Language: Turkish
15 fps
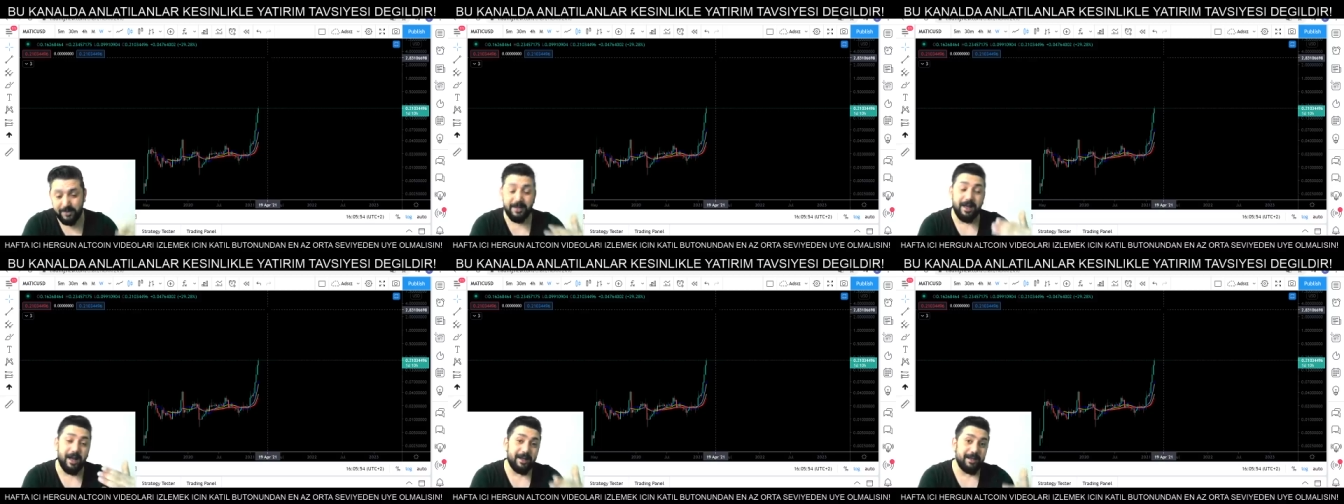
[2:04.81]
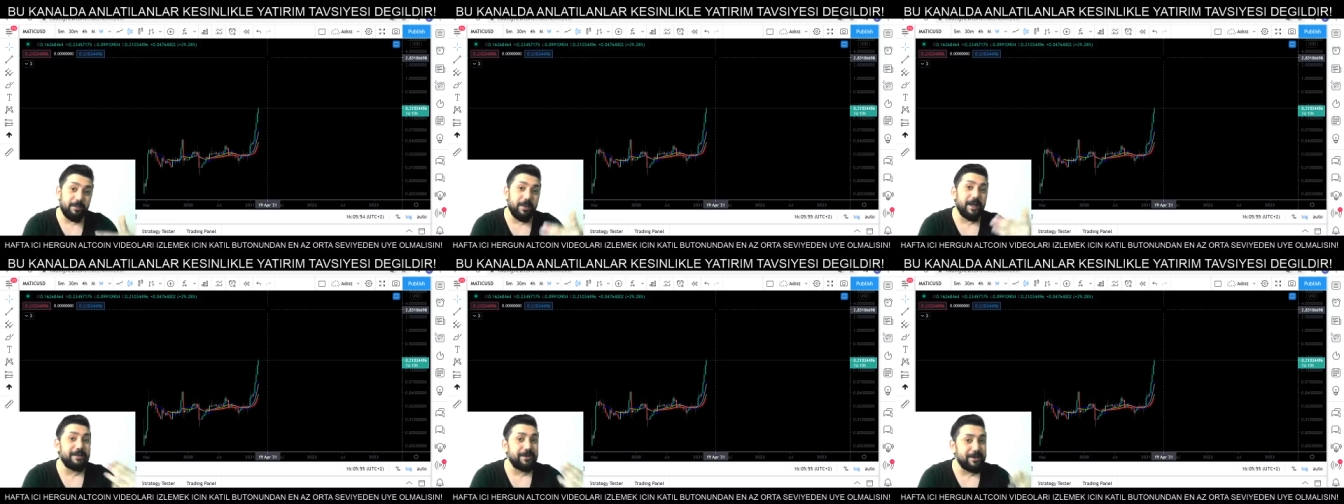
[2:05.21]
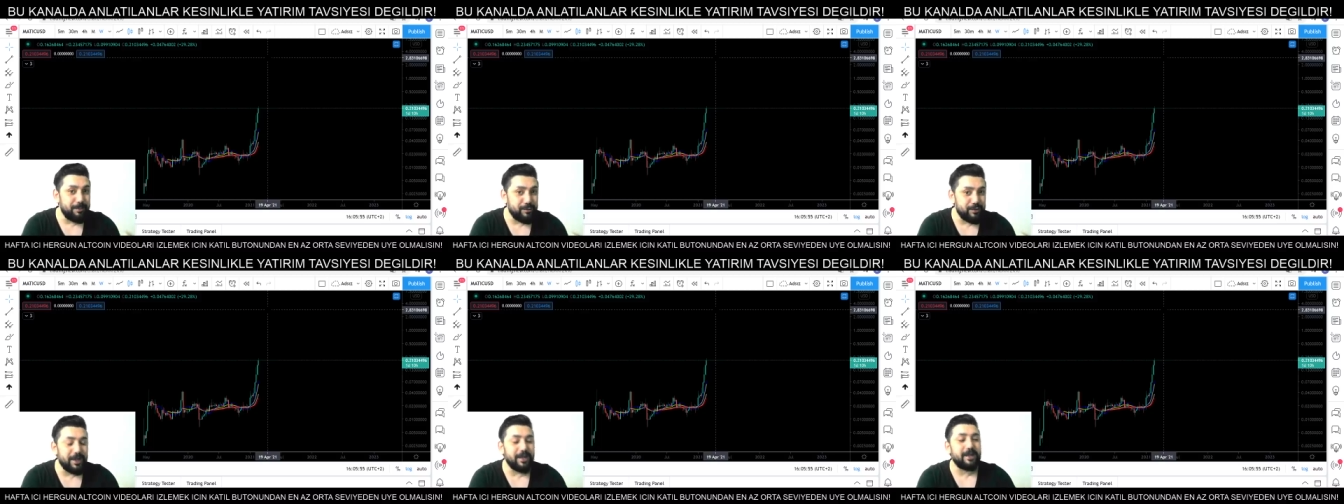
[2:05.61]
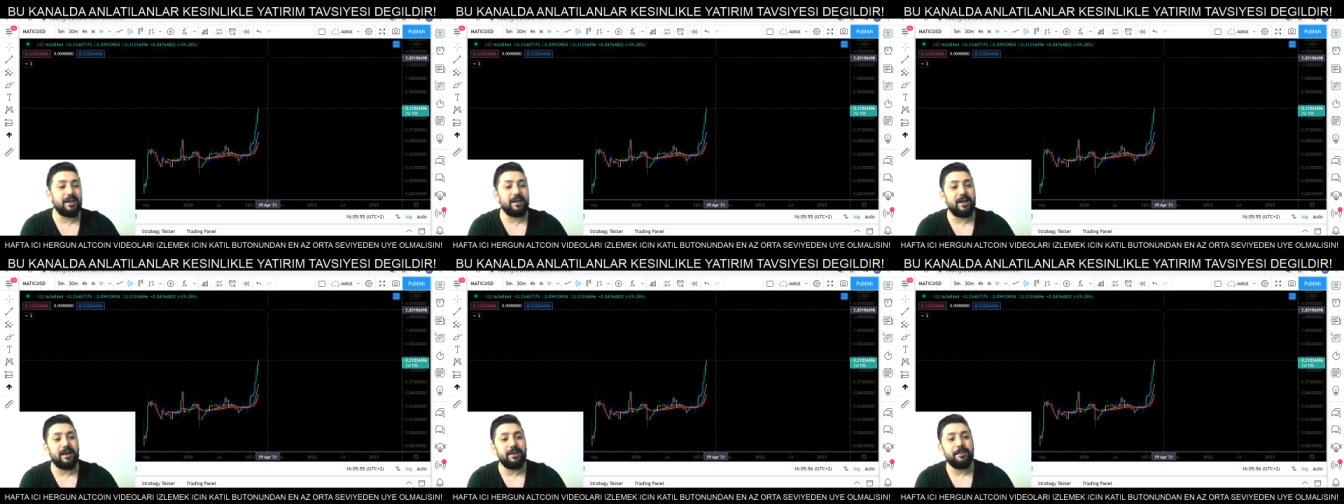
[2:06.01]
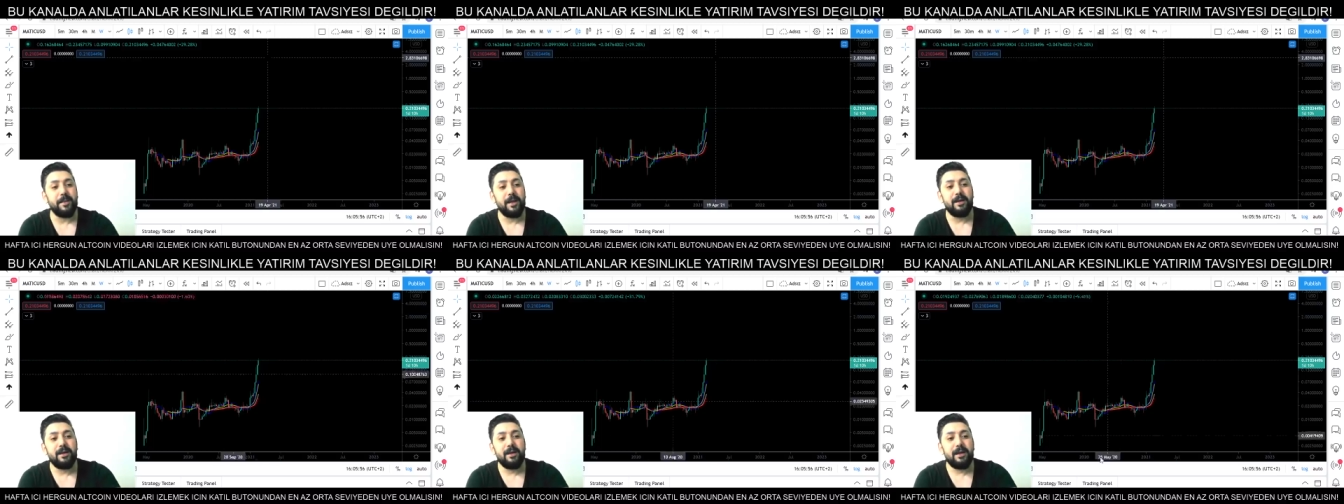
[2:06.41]
Yani mantık bu şekilde.
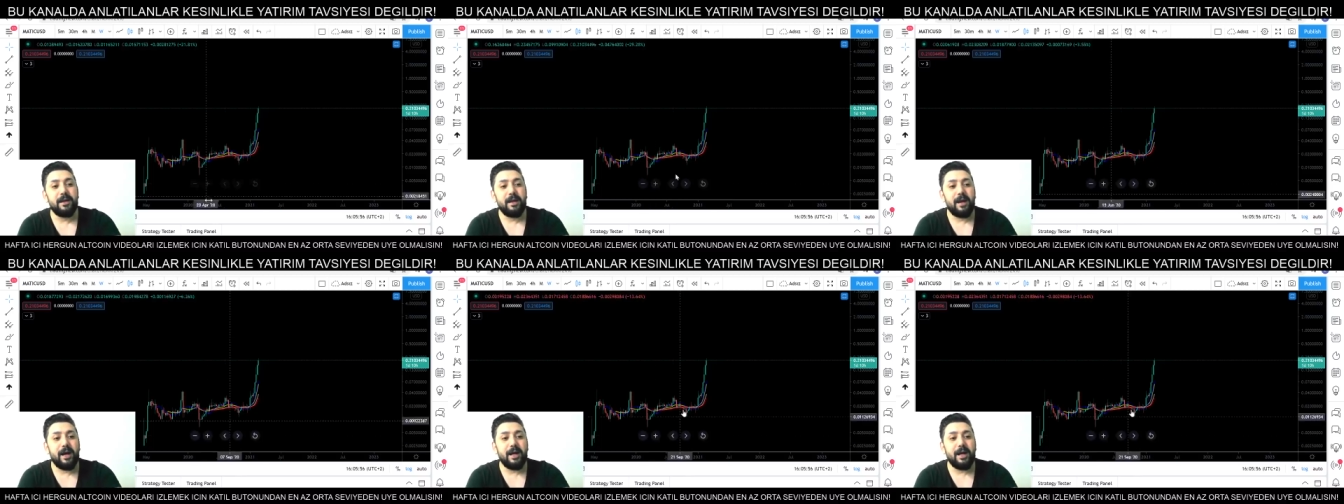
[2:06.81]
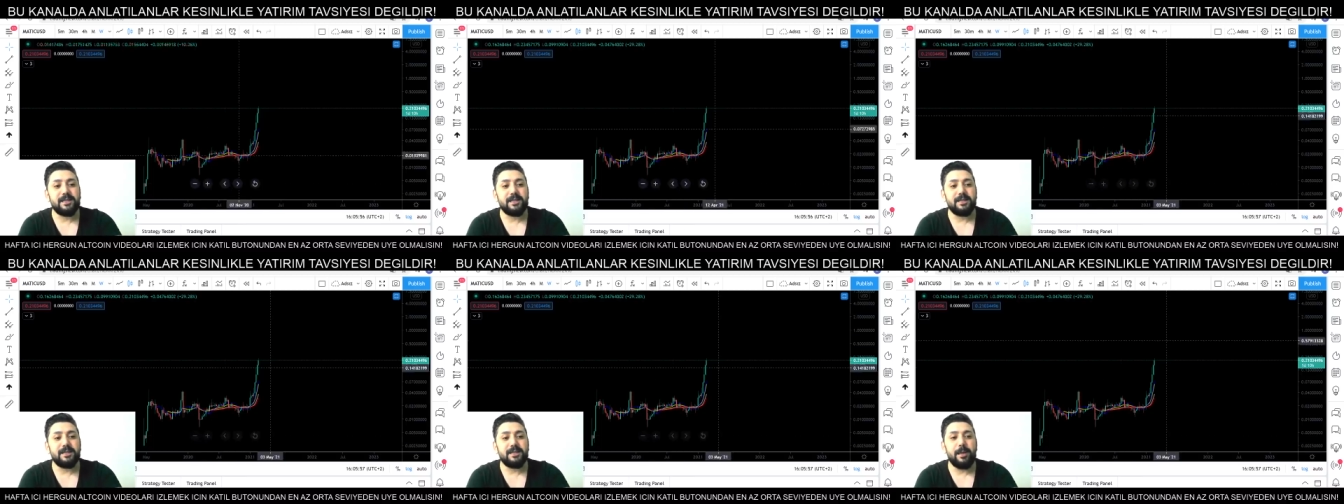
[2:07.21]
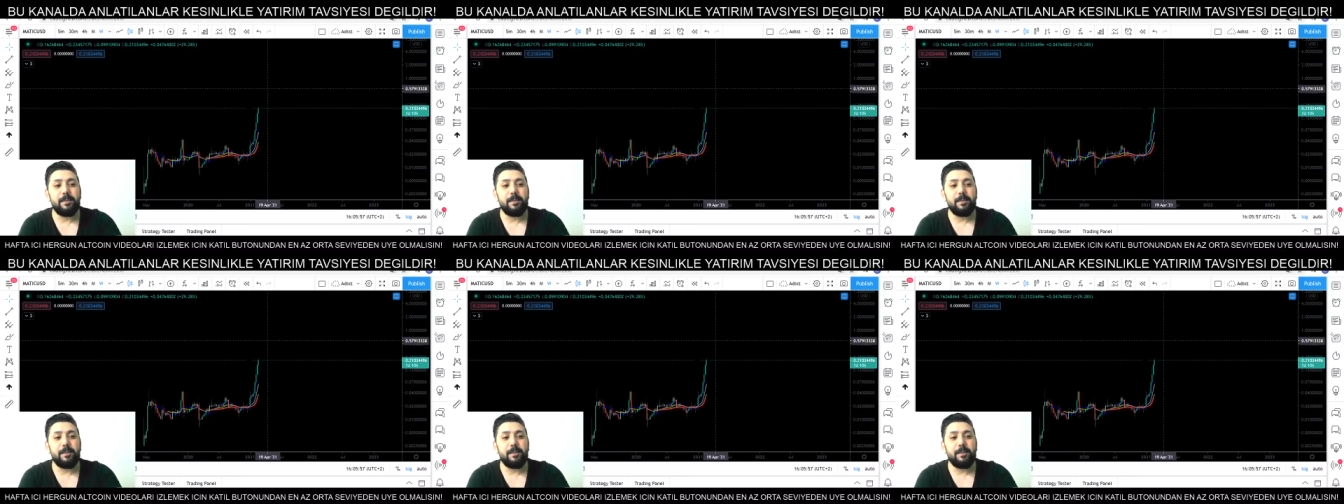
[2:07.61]
Aslında